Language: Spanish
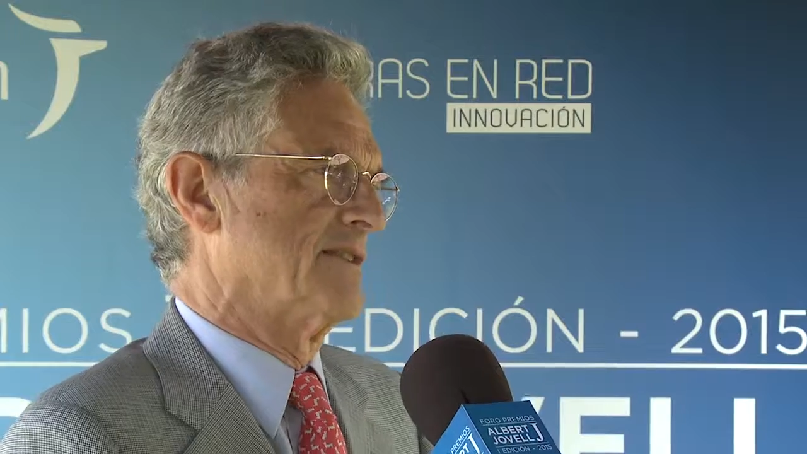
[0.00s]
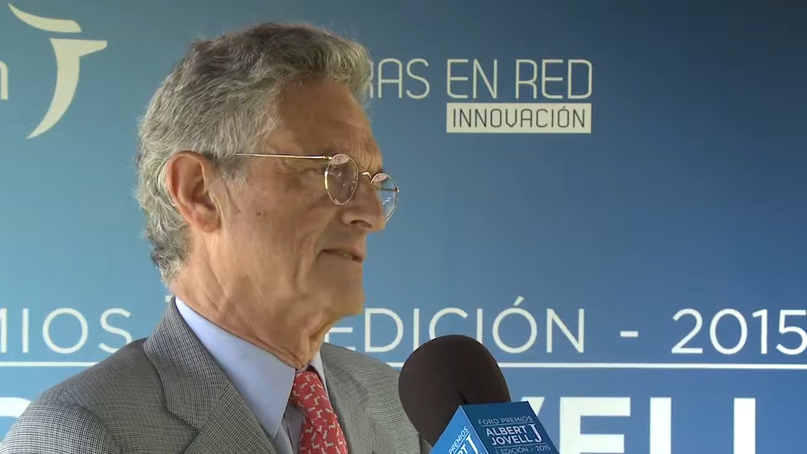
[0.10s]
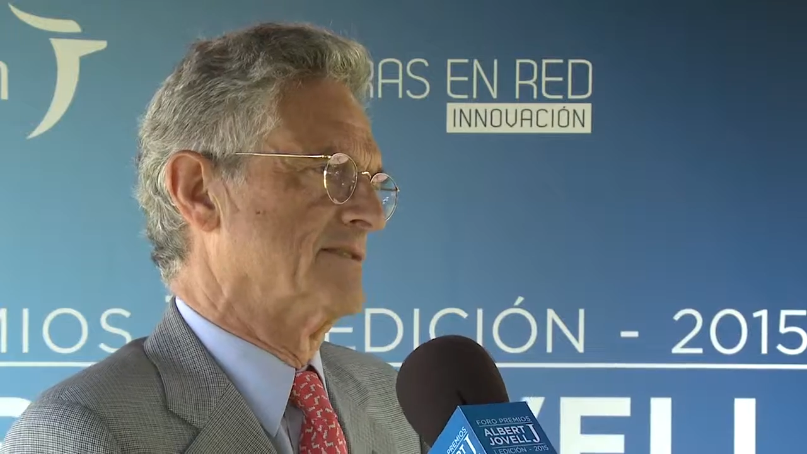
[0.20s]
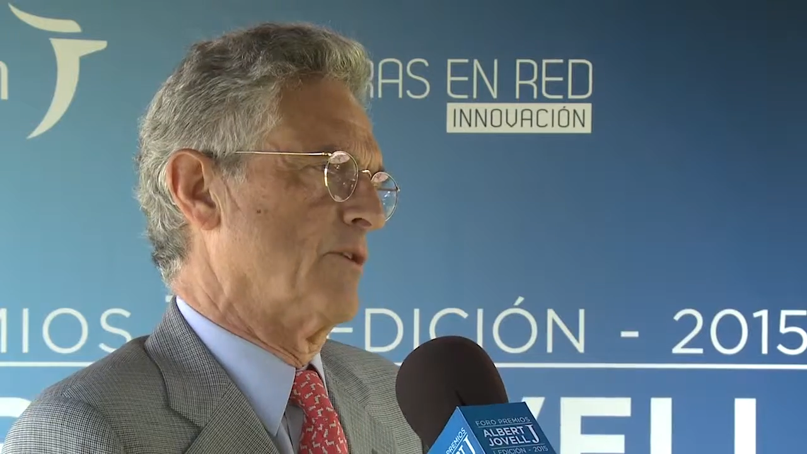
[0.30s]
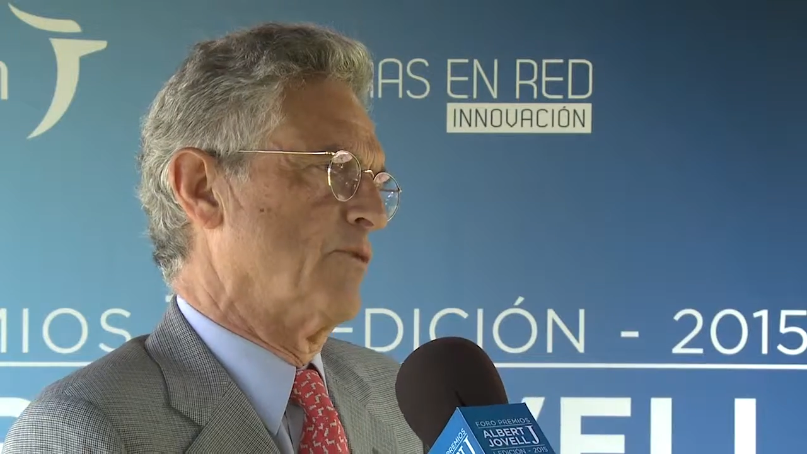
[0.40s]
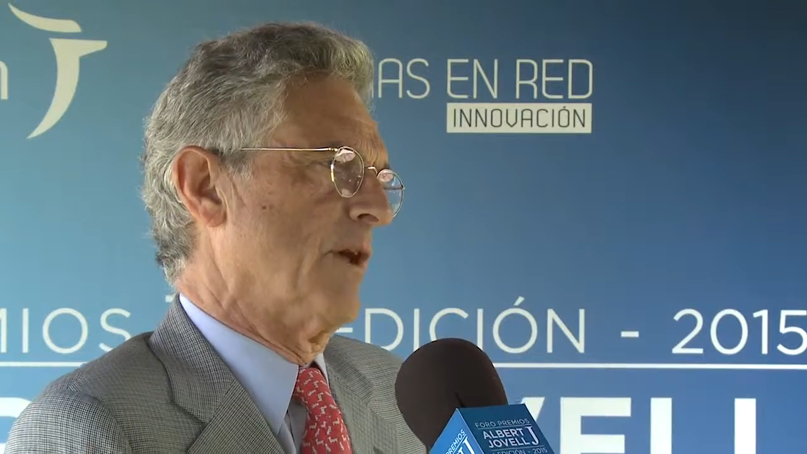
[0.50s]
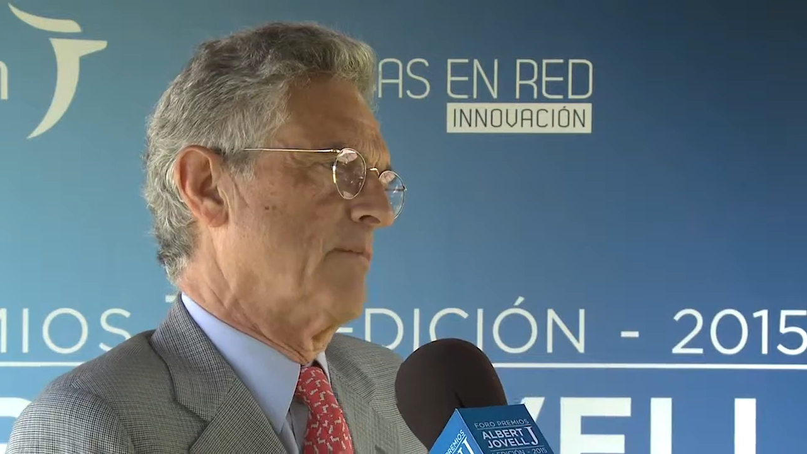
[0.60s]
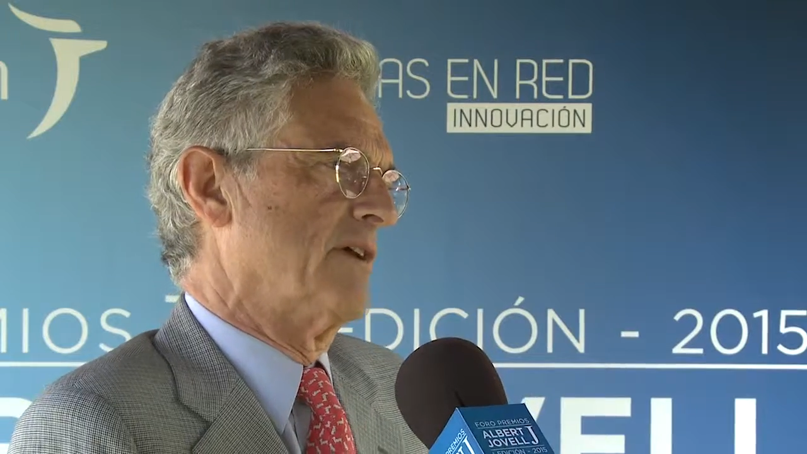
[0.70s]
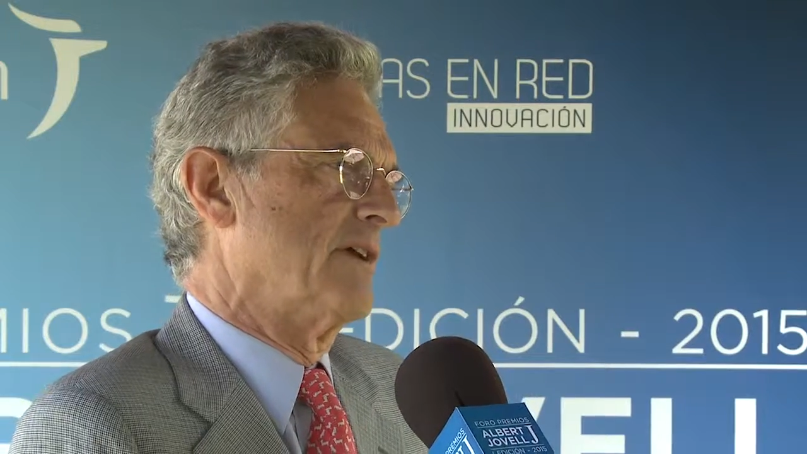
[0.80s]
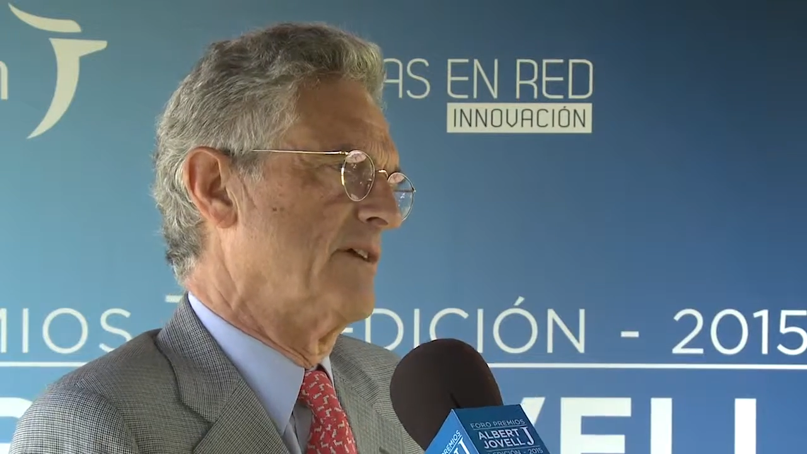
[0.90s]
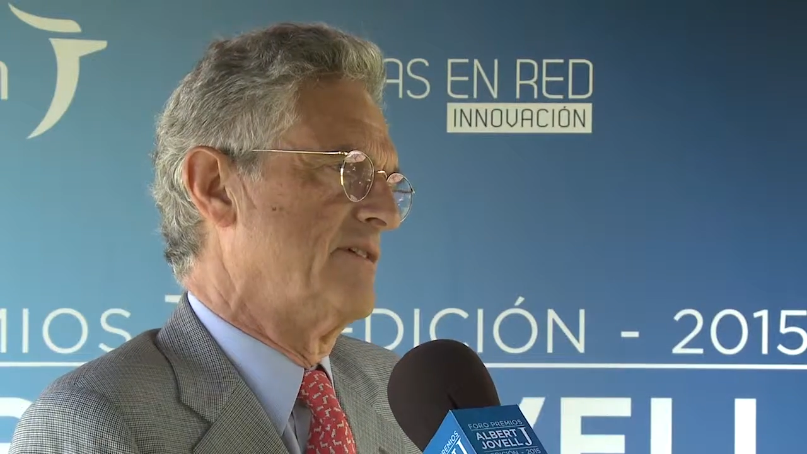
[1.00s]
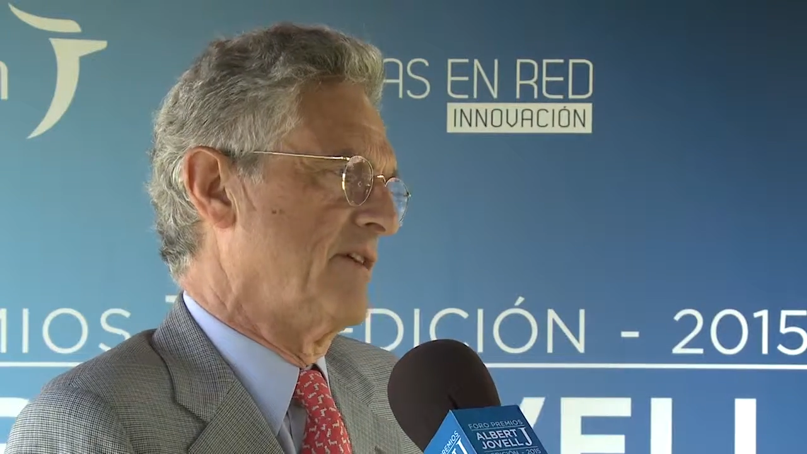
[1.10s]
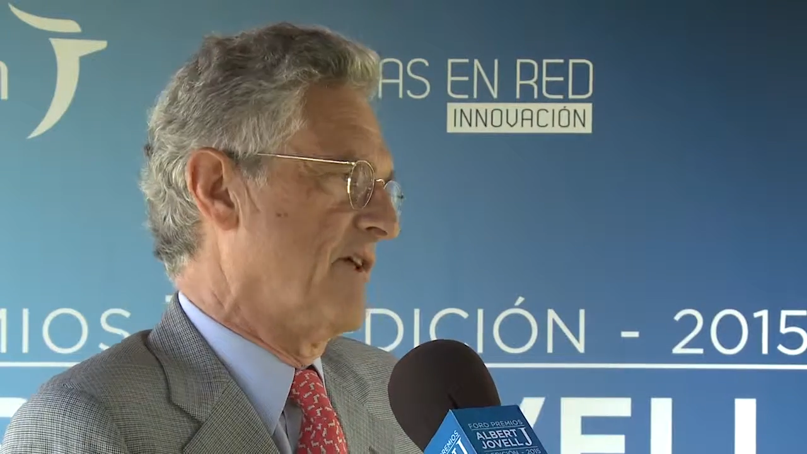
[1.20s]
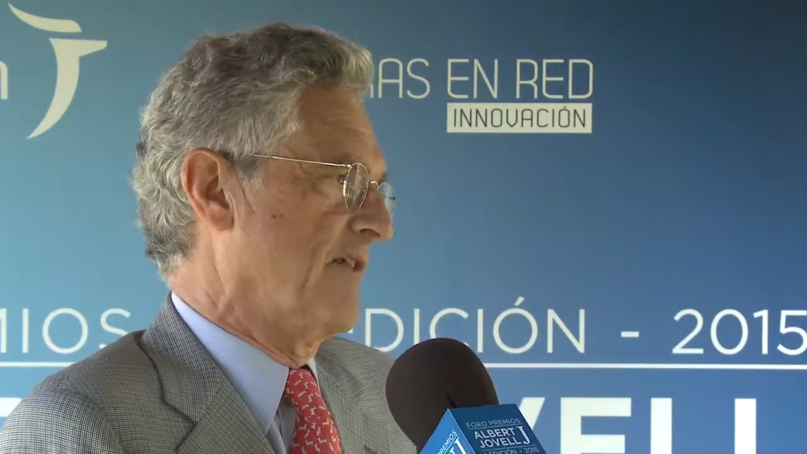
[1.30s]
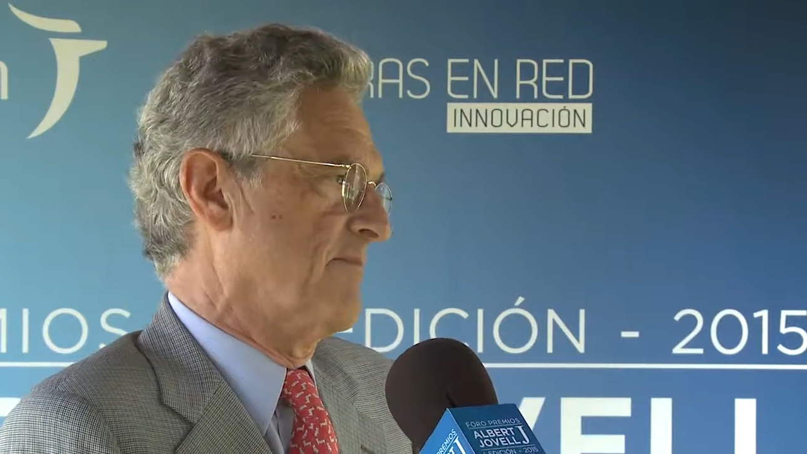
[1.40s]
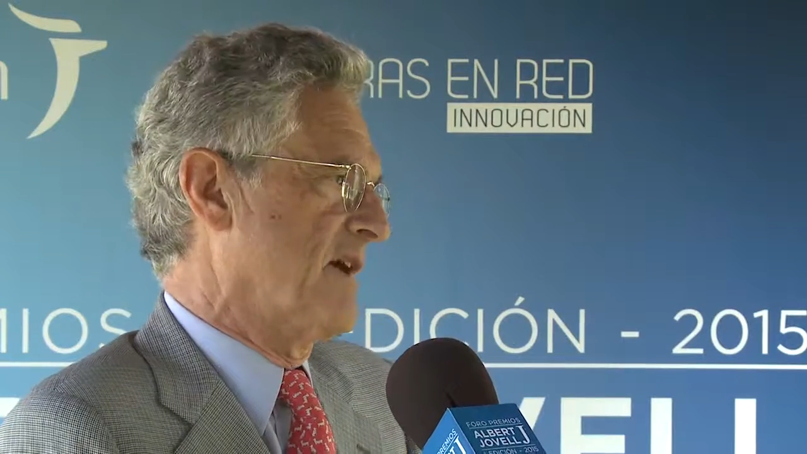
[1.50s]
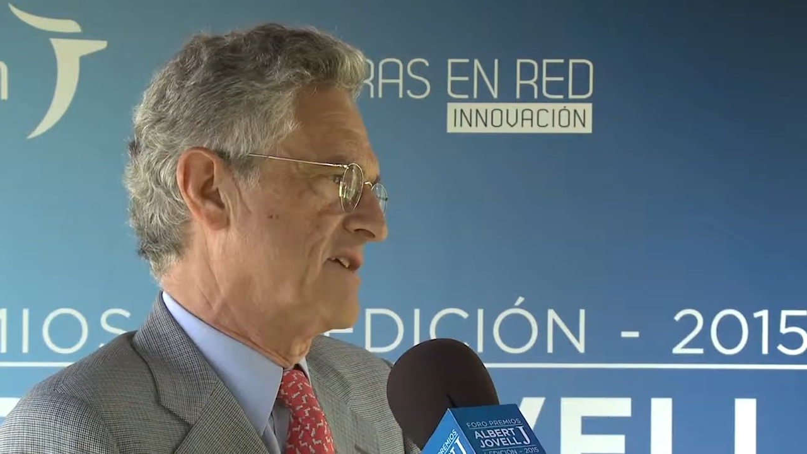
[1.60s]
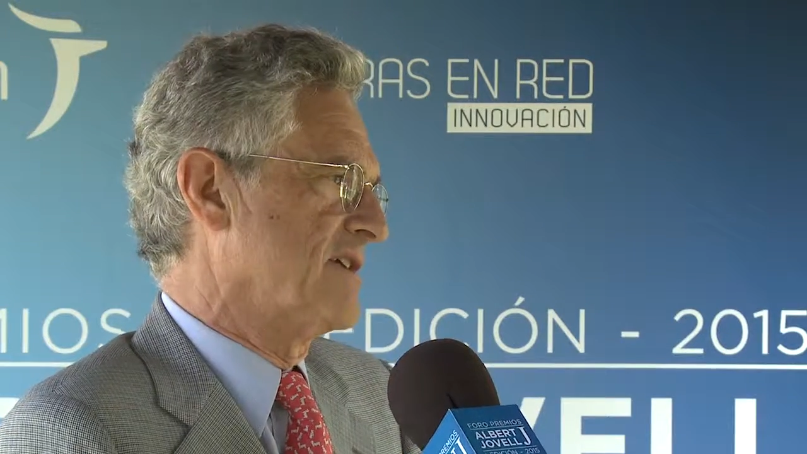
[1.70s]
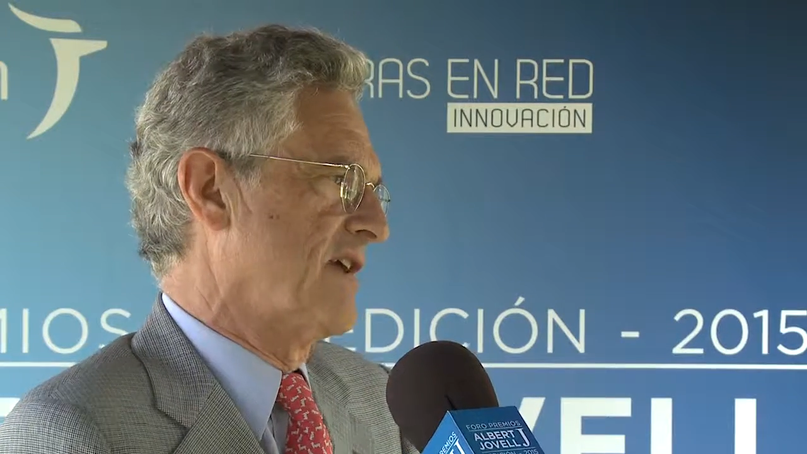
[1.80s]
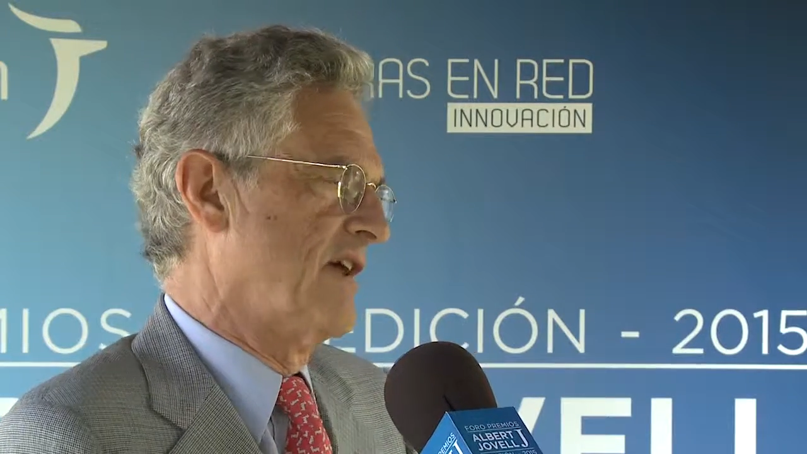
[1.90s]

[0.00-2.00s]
saludable y si además